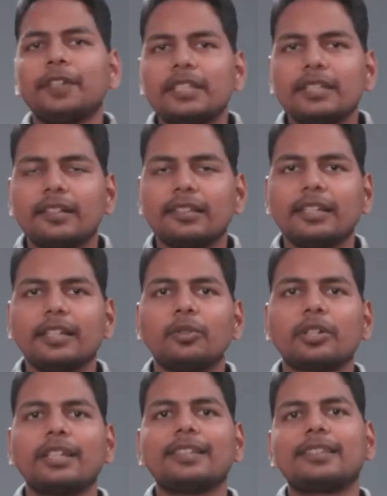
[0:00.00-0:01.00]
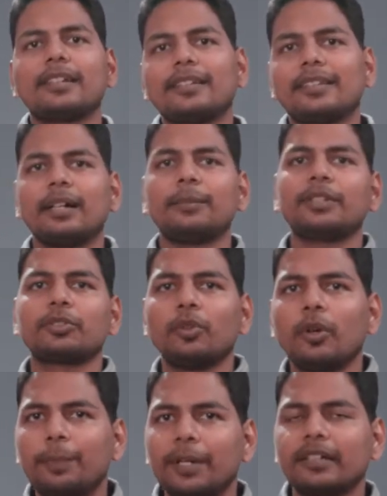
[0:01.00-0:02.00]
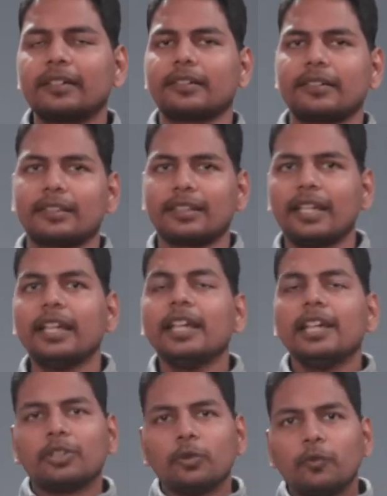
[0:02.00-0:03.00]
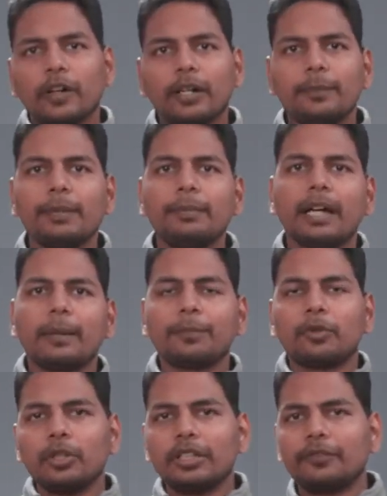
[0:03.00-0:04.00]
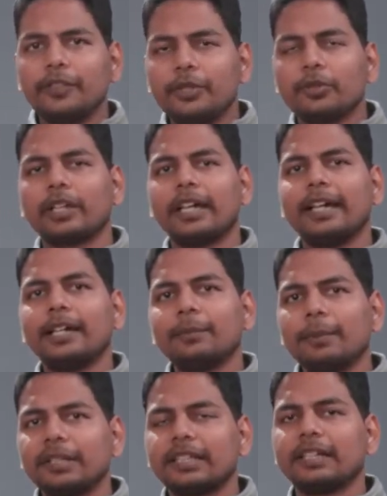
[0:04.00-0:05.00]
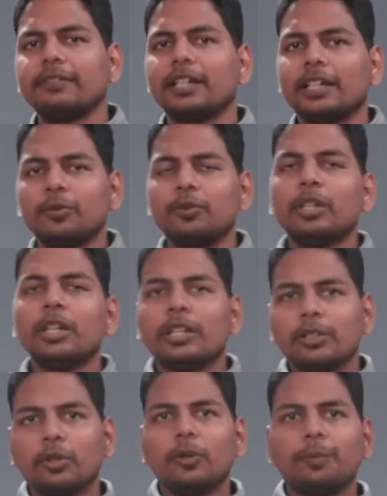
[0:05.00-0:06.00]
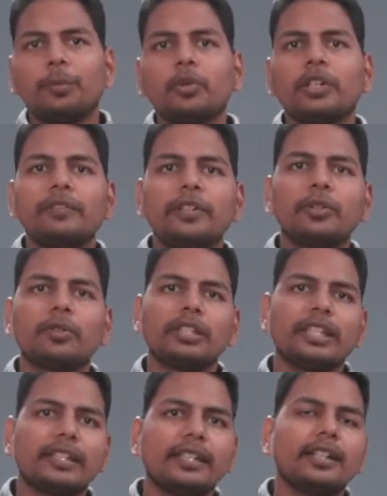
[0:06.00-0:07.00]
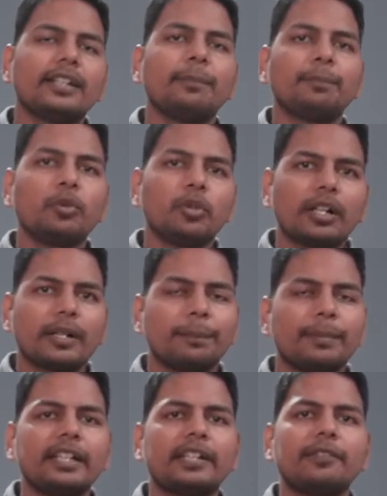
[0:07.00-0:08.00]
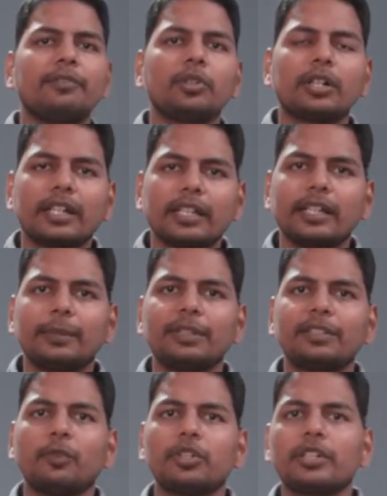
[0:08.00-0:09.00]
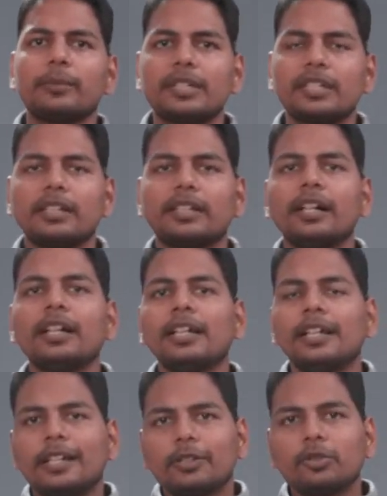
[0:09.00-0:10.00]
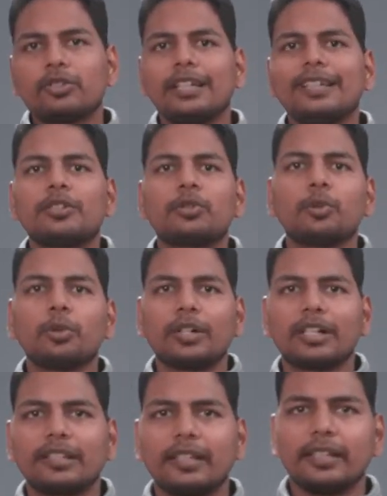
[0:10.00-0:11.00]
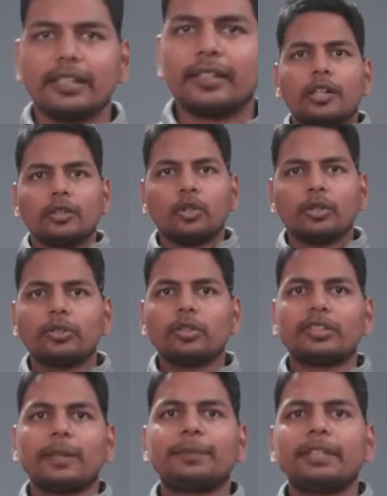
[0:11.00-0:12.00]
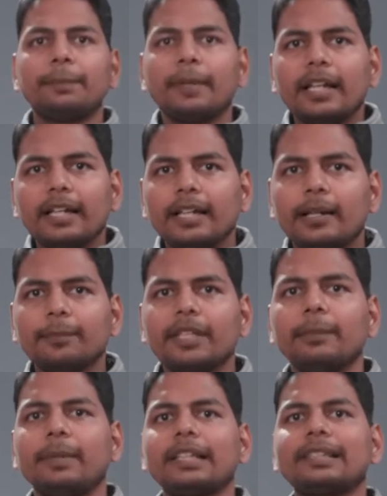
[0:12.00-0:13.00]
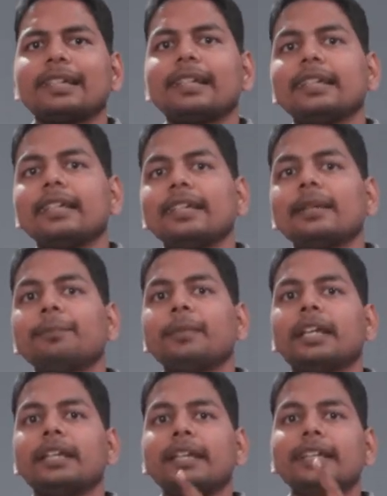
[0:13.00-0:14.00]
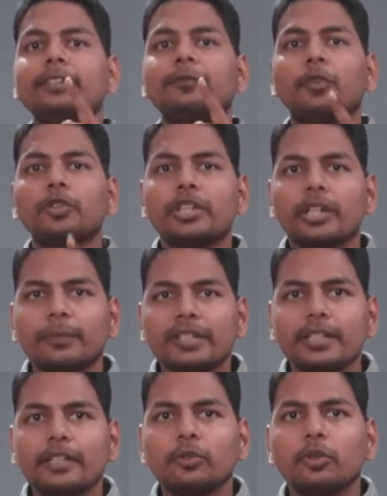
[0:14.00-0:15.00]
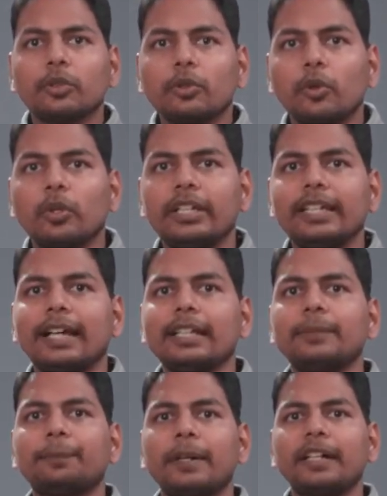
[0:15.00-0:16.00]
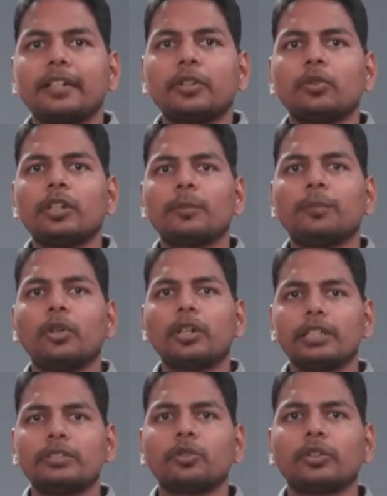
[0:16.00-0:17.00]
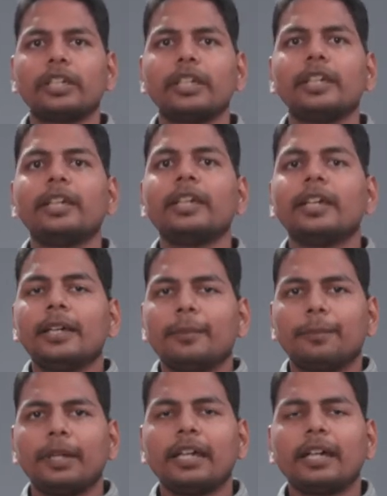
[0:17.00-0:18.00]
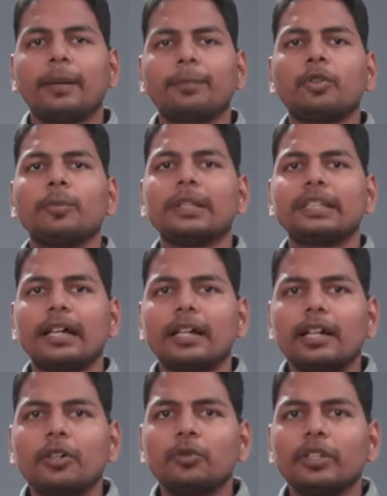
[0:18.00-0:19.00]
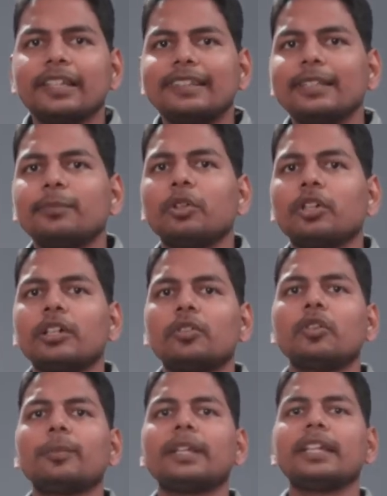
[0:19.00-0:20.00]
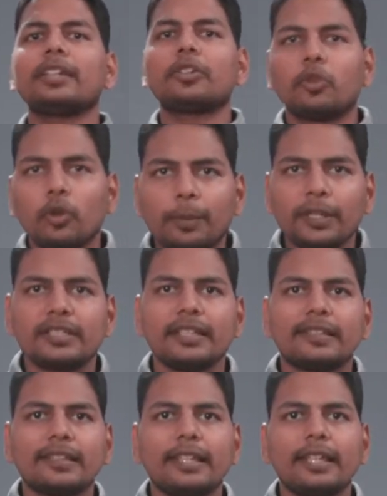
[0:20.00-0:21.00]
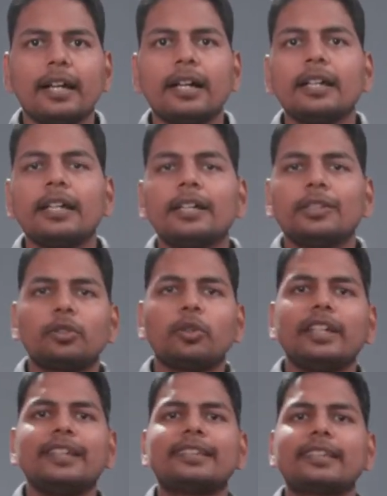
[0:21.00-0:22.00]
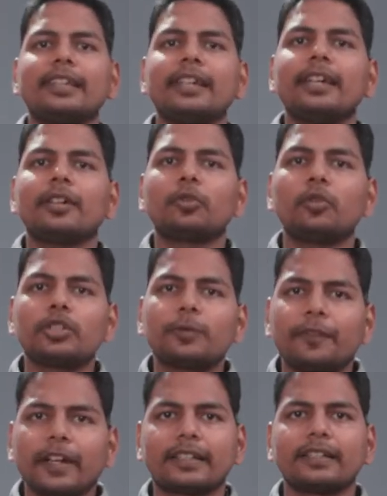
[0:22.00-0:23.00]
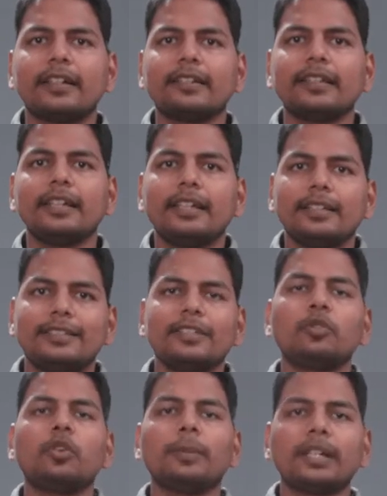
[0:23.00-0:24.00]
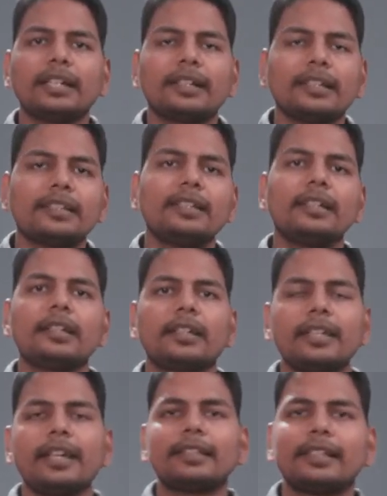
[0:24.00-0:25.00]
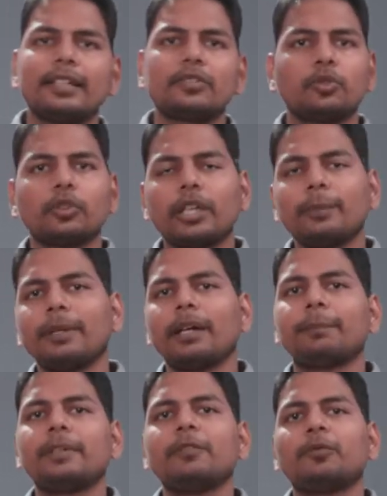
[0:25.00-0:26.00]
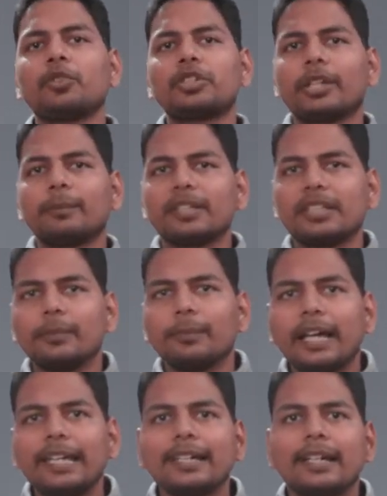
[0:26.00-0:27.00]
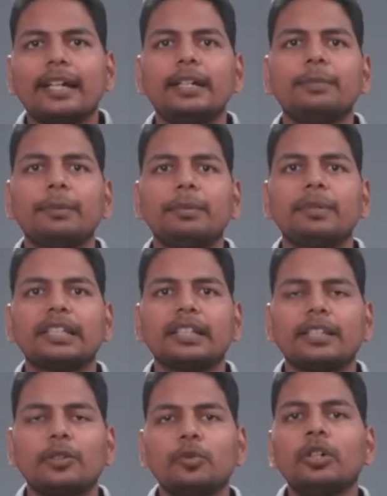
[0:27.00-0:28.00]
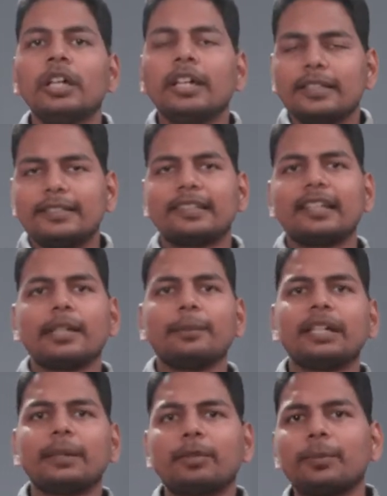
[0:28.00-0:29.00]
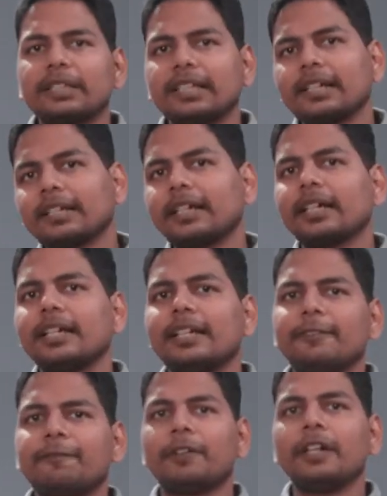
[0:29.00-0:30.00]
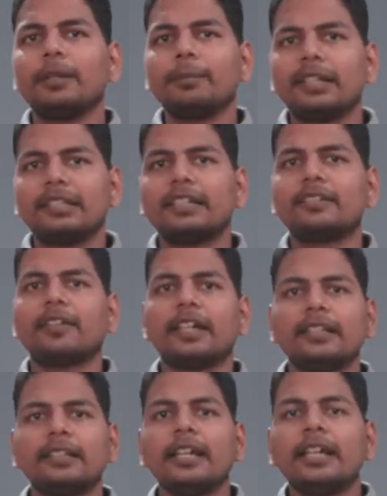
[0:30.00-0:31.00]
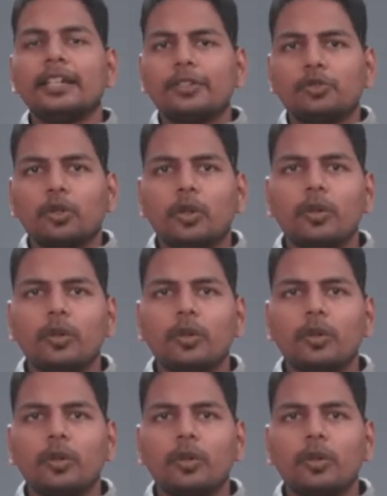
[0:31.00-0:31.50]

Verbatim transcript: फीचर्स है और किस तरह से हम इसको ऑपरेट कर सकते हैं तो वह भी मैं आपको इस वीडियो के एंड में बताने वाला हूँ तो पूरी वीडियो को देखिएगा पूरा कंप्लीट रिव्यू करेंगे हम इस वॉशिंग मशीन का तो चलिए शुरू करते हैं दोस्तों सबसे पहले हम ये बात करेंगे कि मैंने इस वॉशिंग मशीन को क्यों लिया इस पर्टिकुलर मॉडल जो कि मैं आपको बता रहा हूँ इसी मॉडल को मैंने क्यों परचेस किया तो इसके कुछ फैक्टर्स हैं जिनको मैंने कंसिडर किया था जो कि मैं अपनी वॉशिंग मशीन बाइंग गाइड में भी बताता हूं जैसा कि मैंने आपको बता रखा है कि डिफरेंट बजट वाइज जो